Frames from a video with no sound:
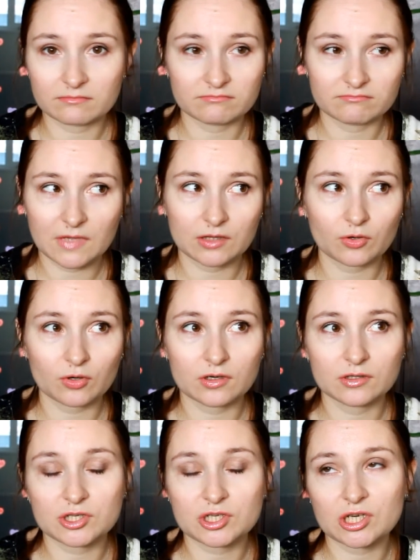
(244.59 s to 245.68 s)
э,
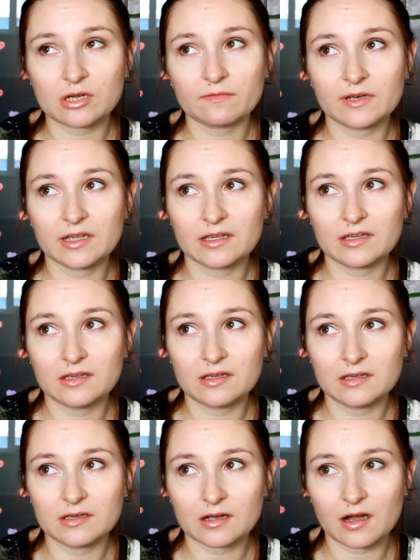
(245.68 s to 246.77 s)
которые дешевле
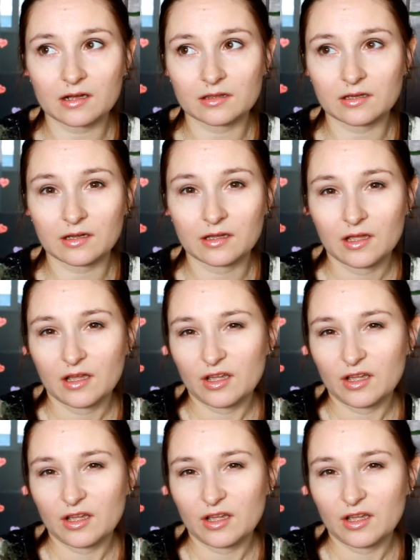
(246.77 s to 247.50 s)
и как-то